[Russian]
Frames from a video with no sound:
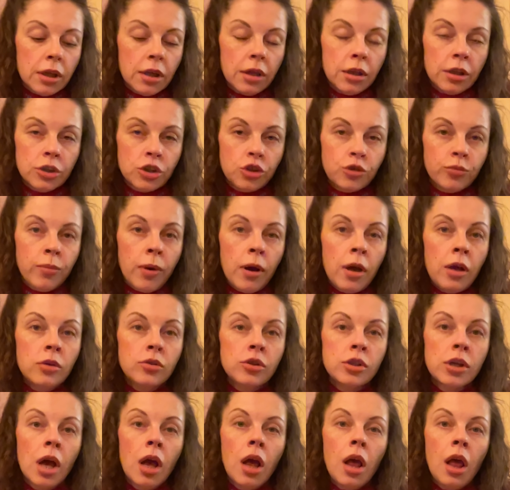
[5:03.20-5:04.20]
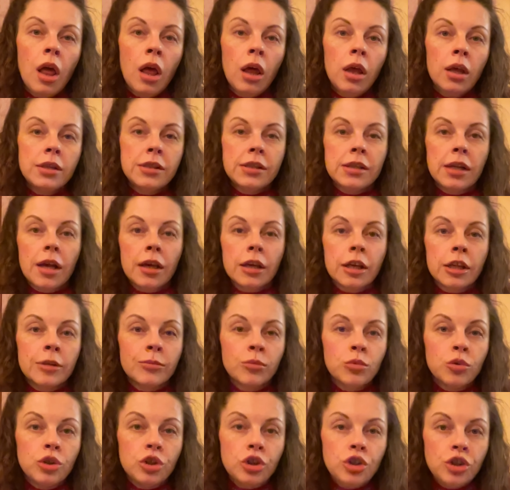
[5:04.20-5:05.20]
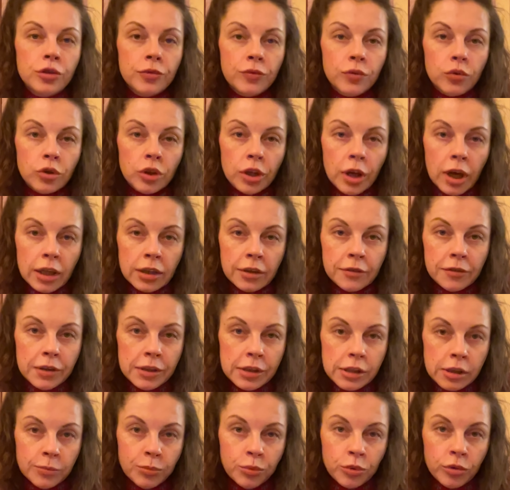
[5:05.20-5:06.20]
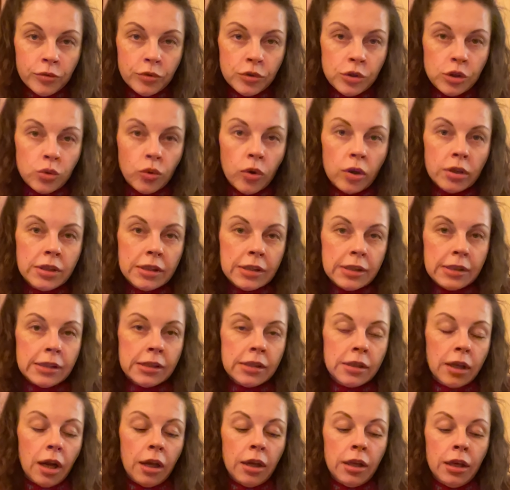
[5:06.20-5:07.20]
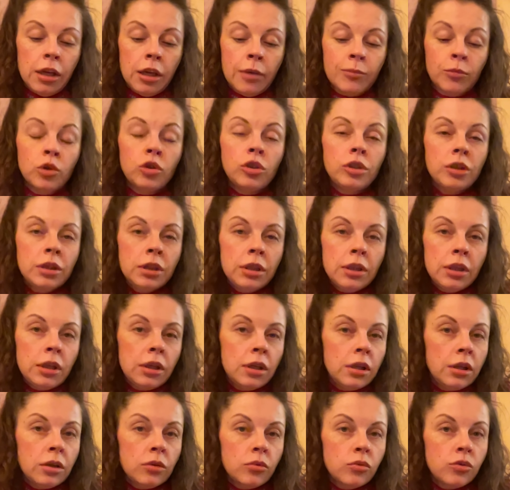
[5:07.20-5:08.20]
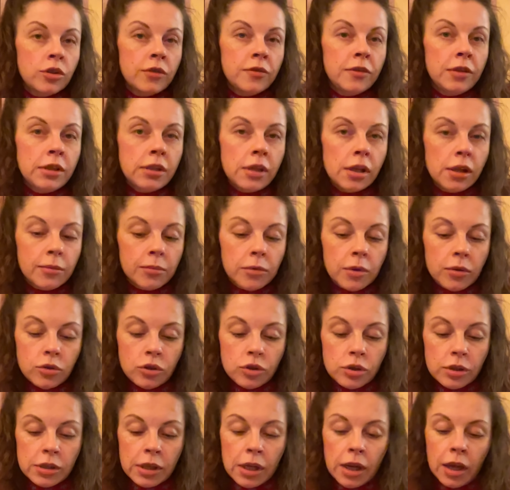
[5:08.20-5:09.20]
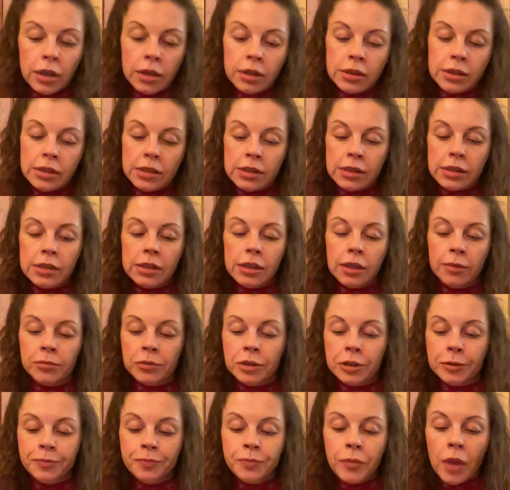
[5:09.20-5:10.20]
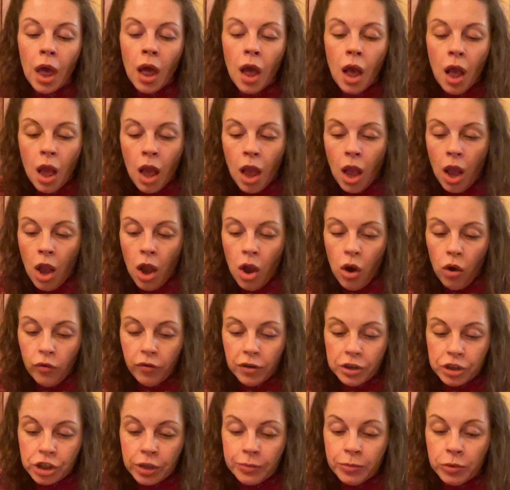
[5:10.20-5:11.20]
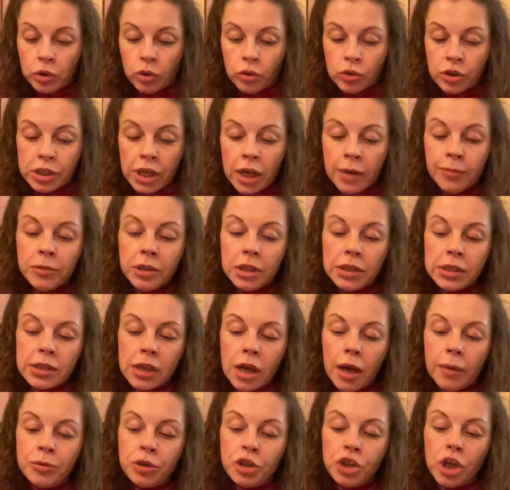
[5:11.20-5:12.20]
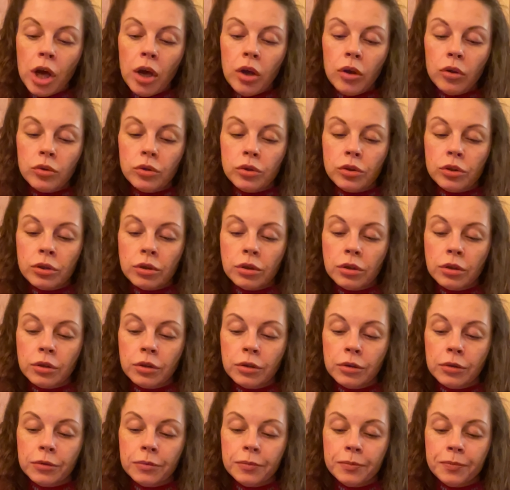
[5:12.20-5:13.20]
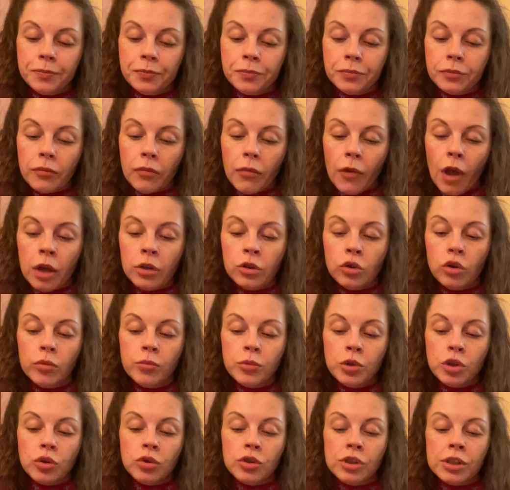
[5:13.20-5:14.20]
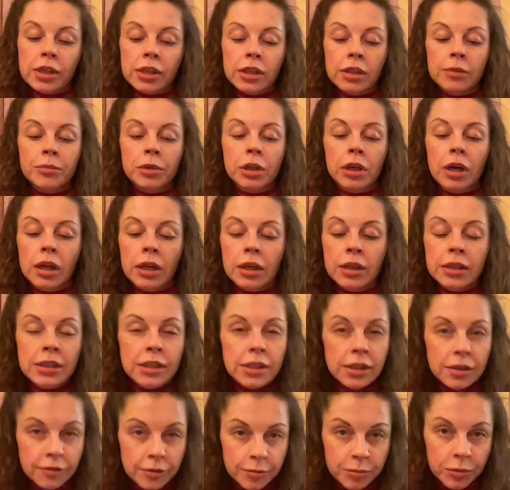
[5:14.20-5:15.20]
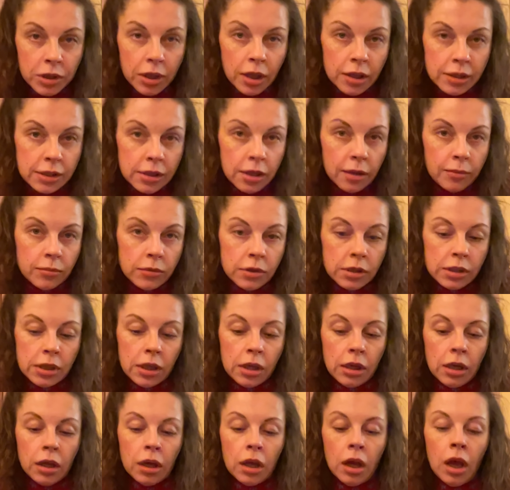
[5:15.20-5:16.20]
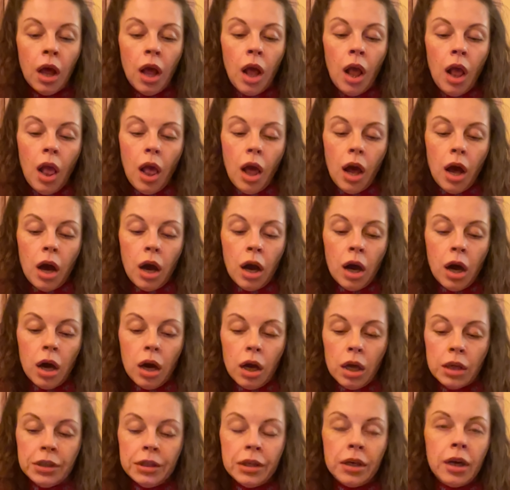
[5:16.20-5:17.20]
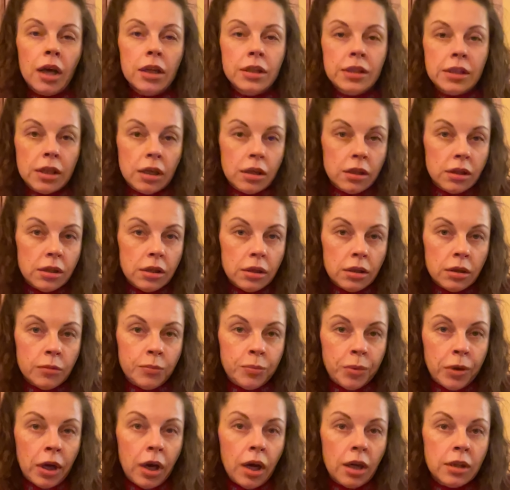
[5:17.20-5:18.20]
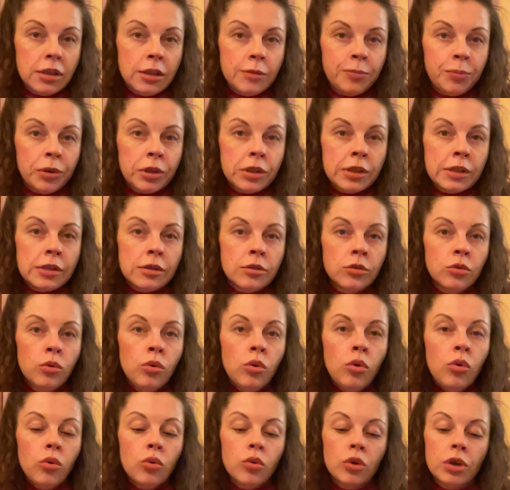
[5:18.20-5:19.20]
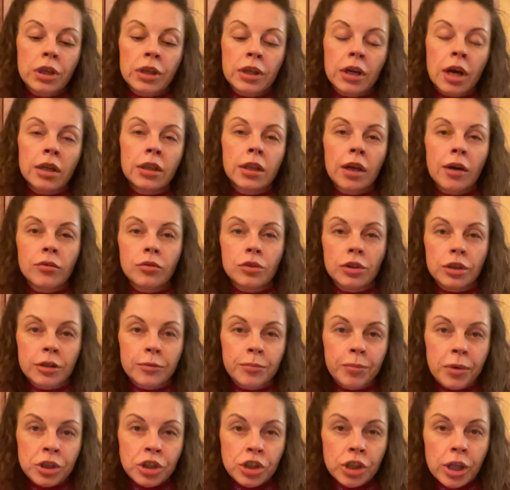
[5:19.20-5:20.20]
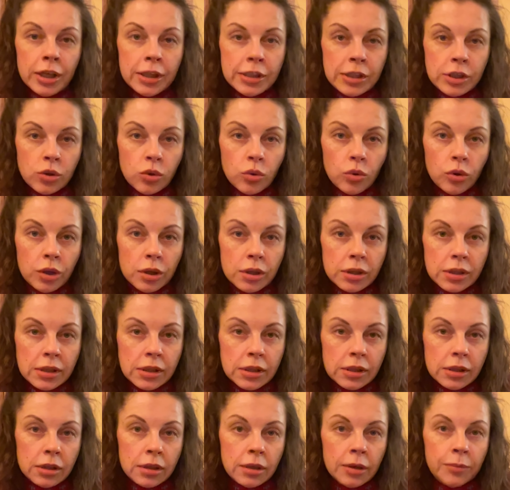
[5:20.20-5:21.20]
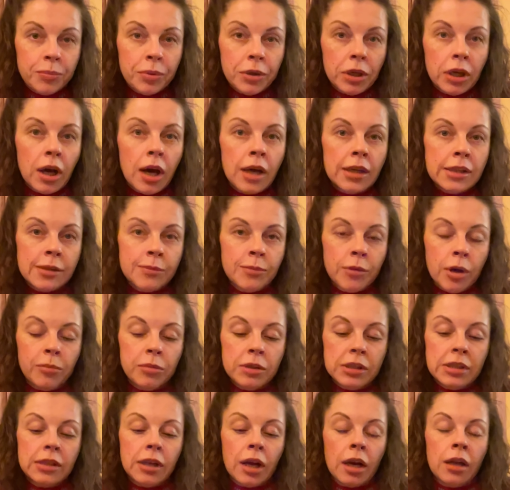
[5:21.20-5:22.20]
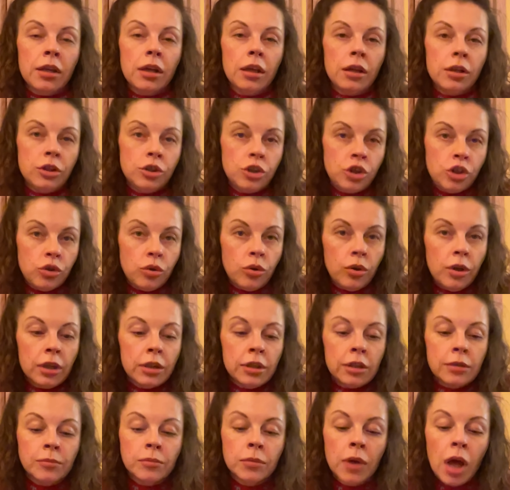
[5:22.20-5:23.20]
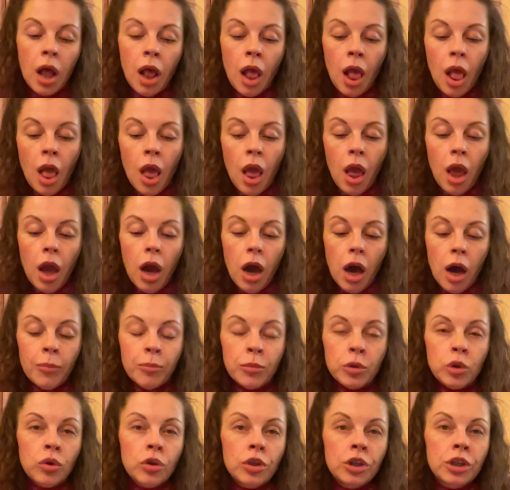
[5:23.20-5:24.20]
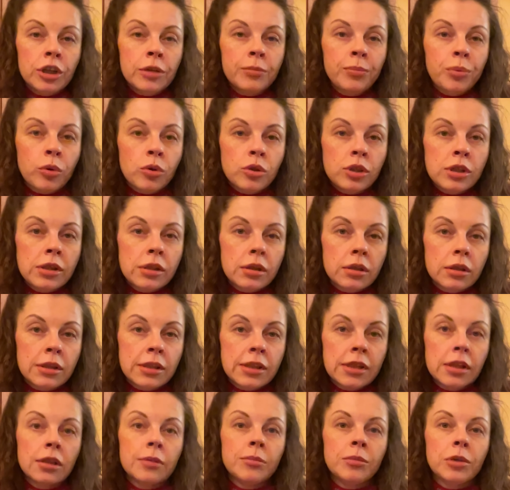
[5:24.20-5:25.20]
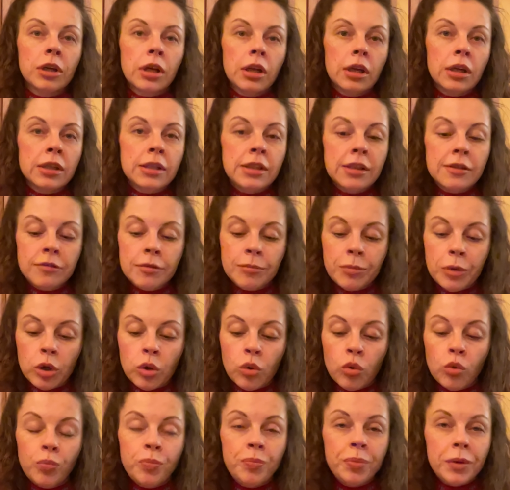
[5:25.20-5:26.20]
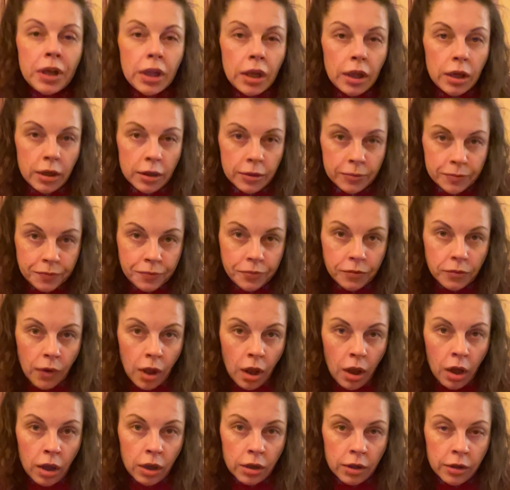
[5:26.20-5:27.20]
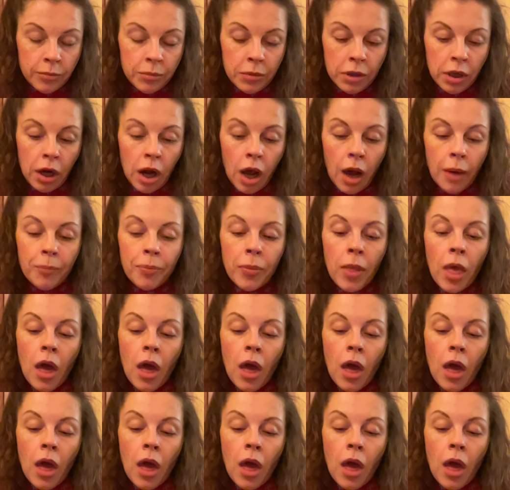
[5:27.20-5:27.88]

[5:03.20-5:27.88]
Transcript: я не ошибаюсь. Делягин ему ничего не ответил по его ситуации со устранением. Но это не удивительно, потому что Делягин системный. Уважаемые друзья, мне сообщают э, о том, что целыми коллективами на самом деле э, не хотят э, проходить процедуру. И когда вот эта пошла история с э, приказами об отстранении еще летом, многие просто целыми коллективами купили э, номера.